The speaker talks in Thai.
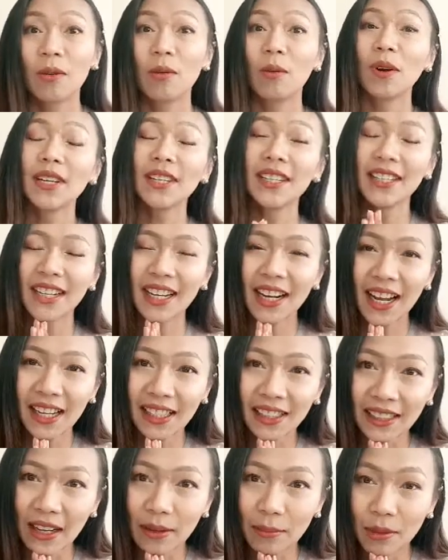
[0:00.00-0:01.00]
วันนี้นะคะ
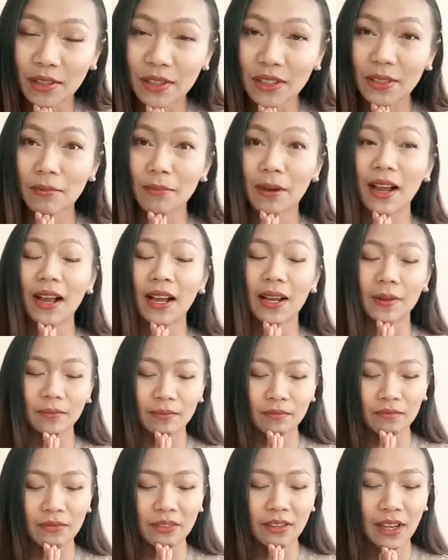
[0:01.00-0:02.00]
ตามก็จะมา
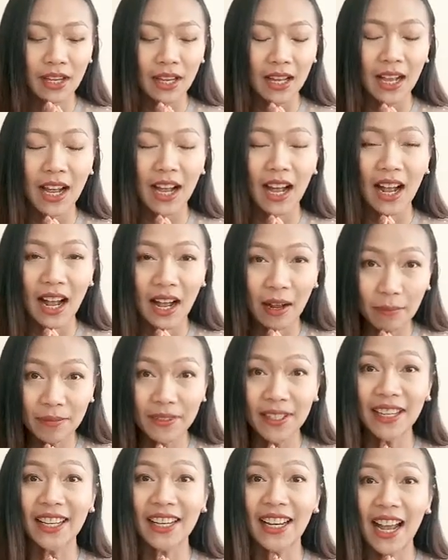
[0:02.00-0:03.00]
อัป
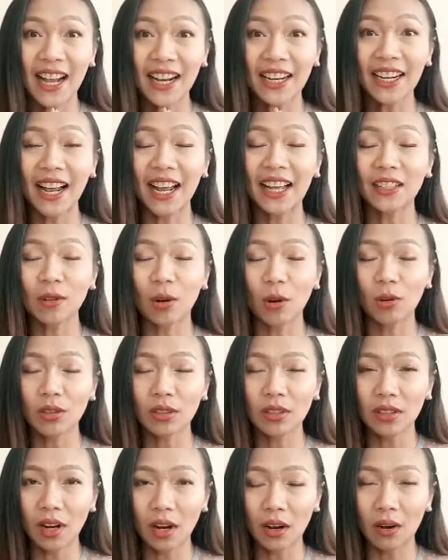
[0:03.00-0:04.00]
เดตอาการคน
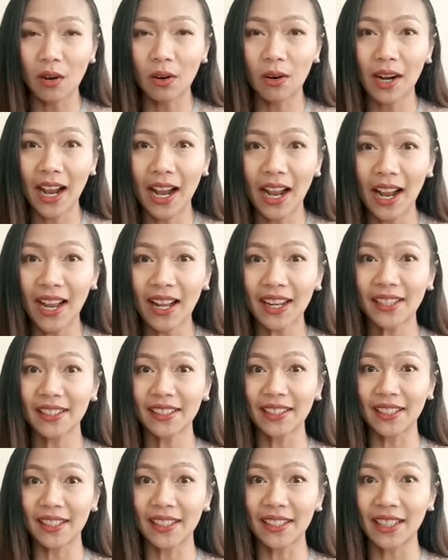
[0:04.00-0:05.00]
ท้อง 5
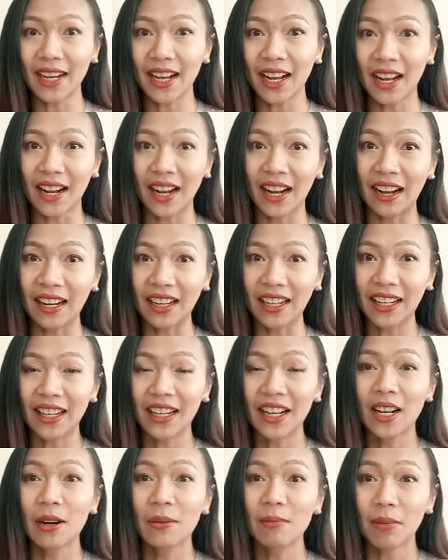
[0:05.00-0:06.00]
เดือนนะคะ
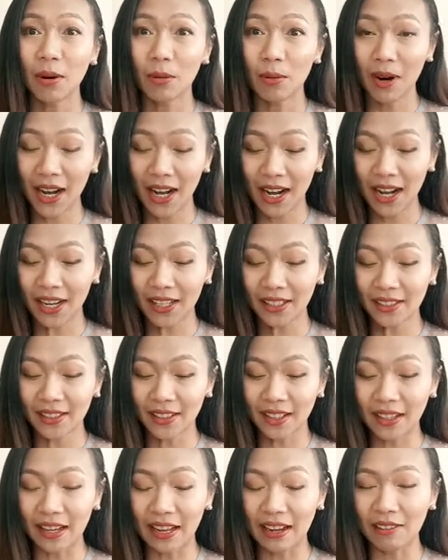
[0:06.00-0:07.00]
เพราะว่า 5 เดื
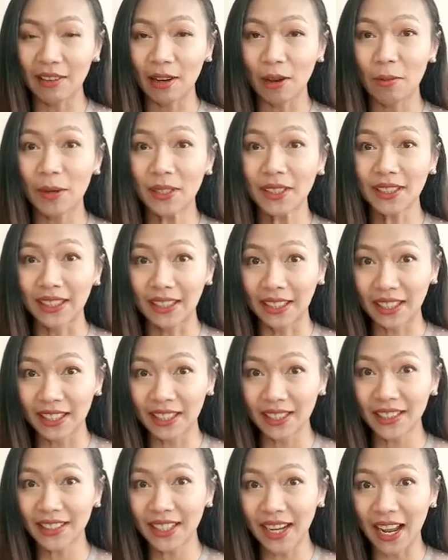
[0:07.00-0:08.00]
อนแล้วเรามาถึงค
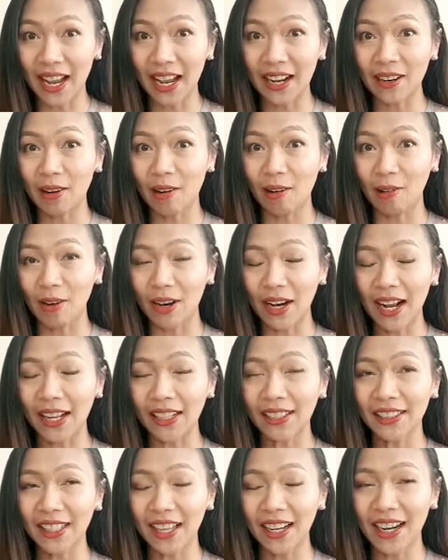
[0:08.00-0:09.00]
รึ่งทางของการ
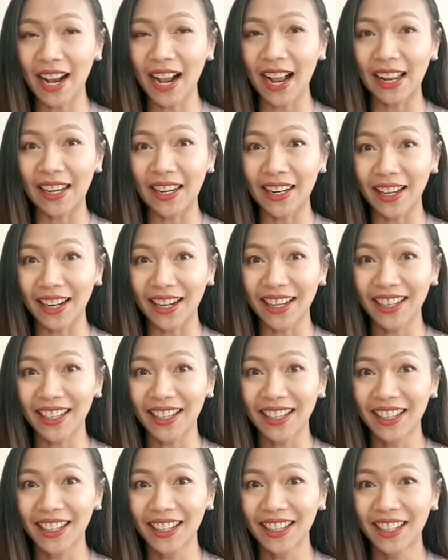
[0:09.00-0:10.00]
ตั้งครรภ์ละ
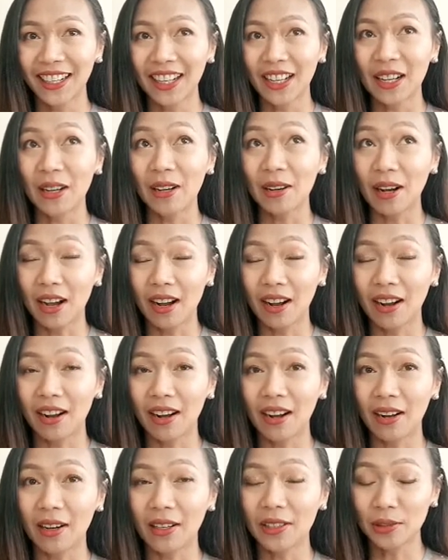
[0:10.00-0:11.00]
อ
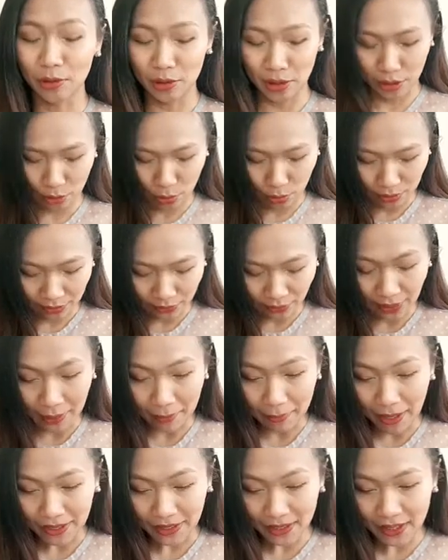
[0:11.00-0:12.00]
อยู่ในช่วงไตร
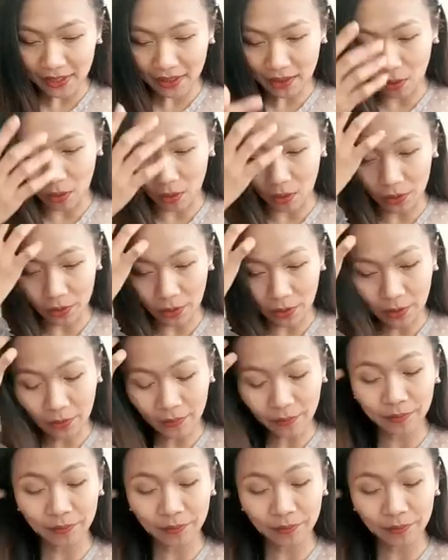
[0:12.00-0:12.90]
มาสที่ 2 เนาะ